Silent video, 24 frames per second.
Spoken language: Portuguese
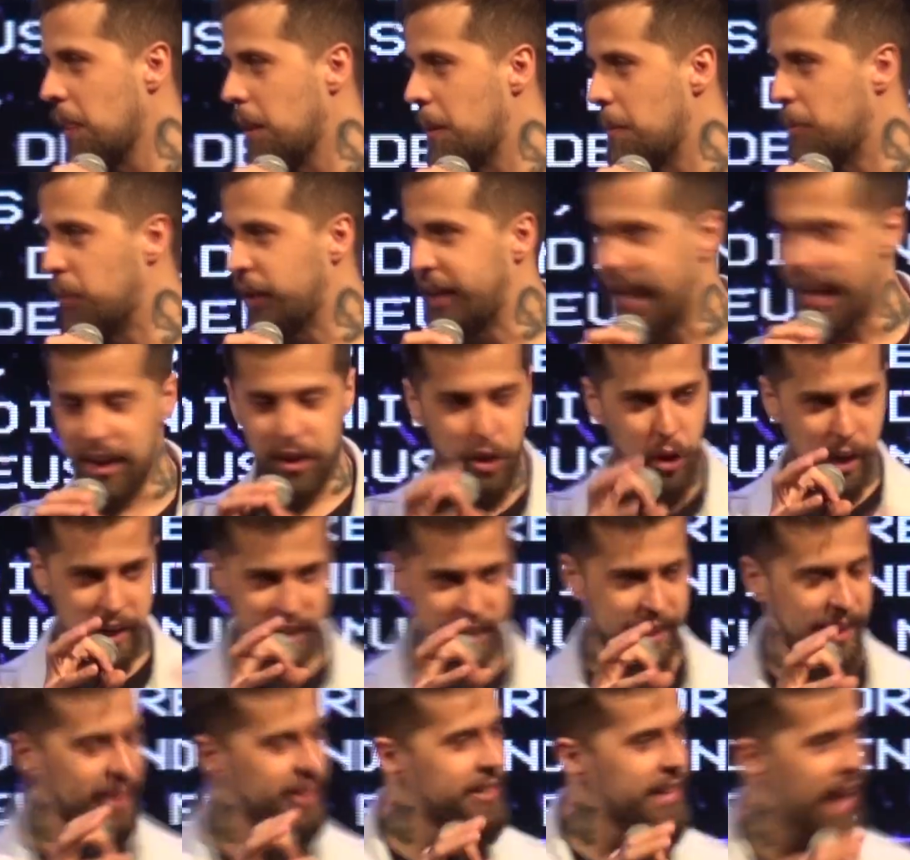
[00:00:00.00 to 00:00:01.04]
Porque a
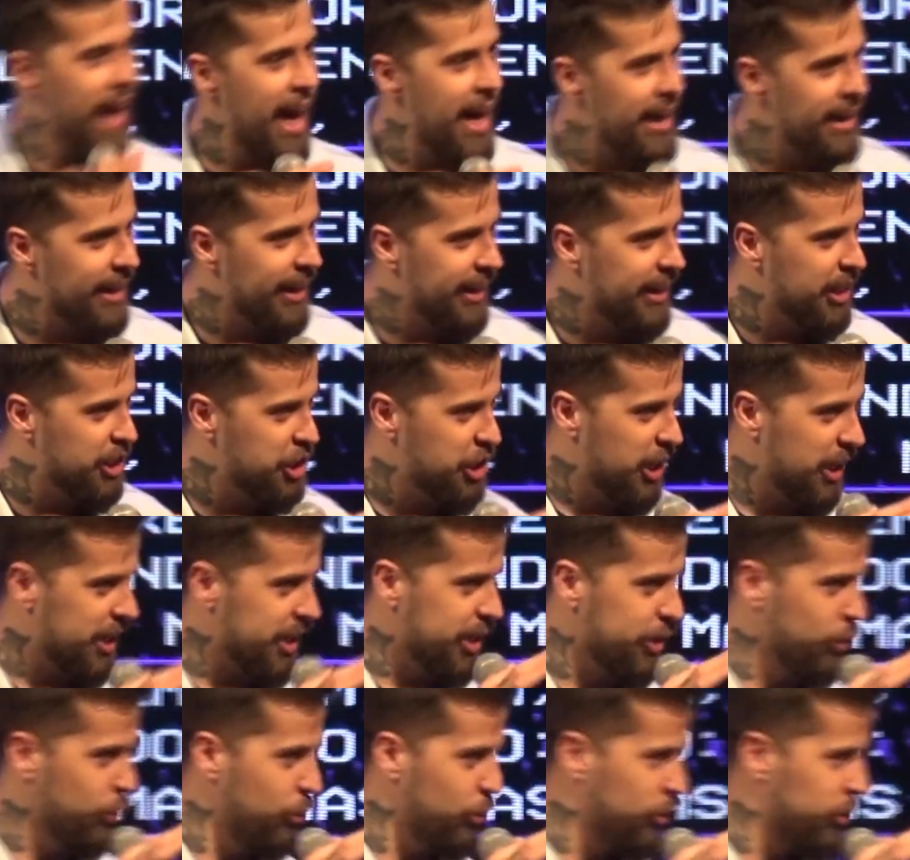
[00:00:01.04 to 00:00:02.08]
nossa ideia é que
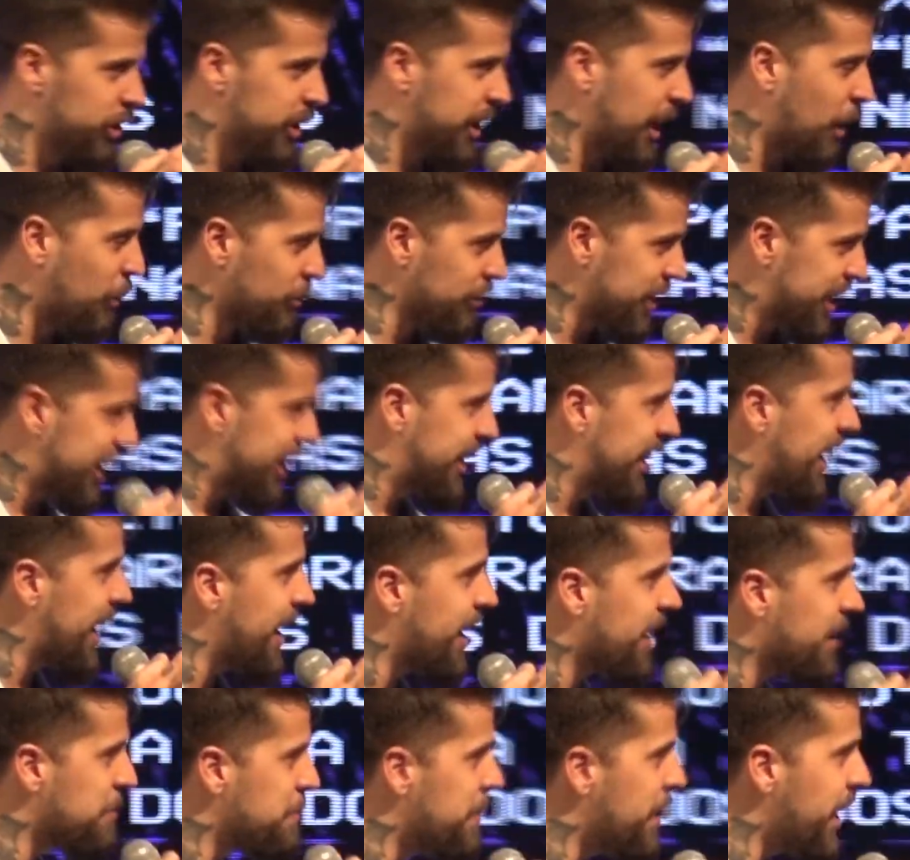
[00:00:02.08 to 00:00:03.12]
Jesus é um
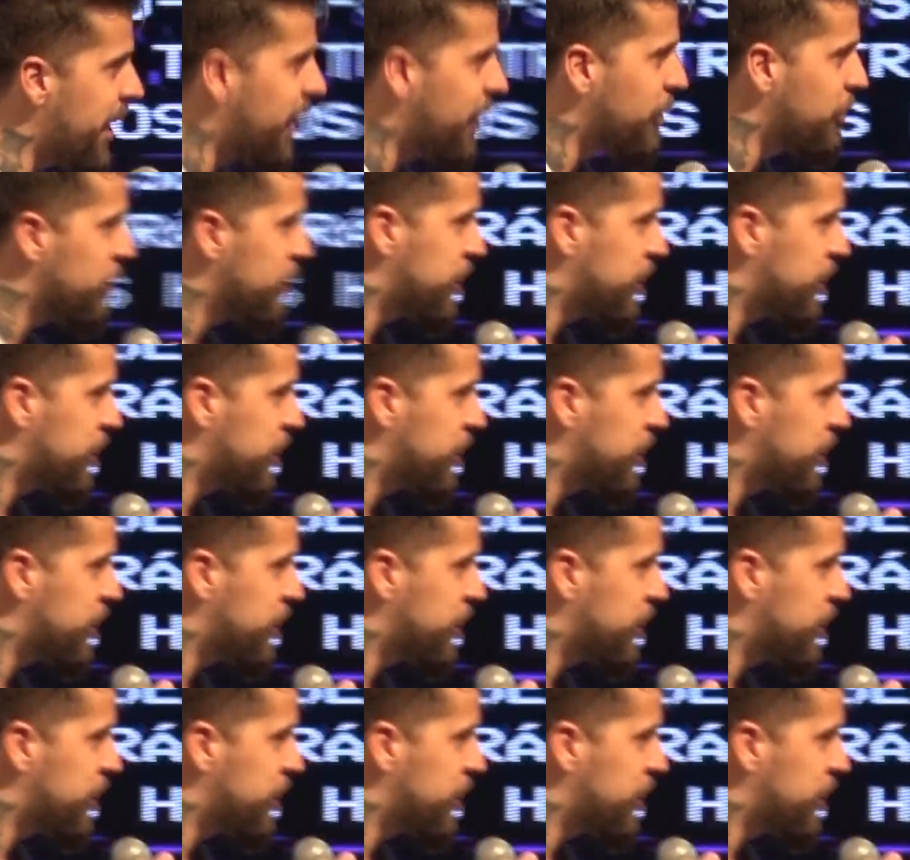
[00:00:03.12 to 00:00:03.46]
ser meio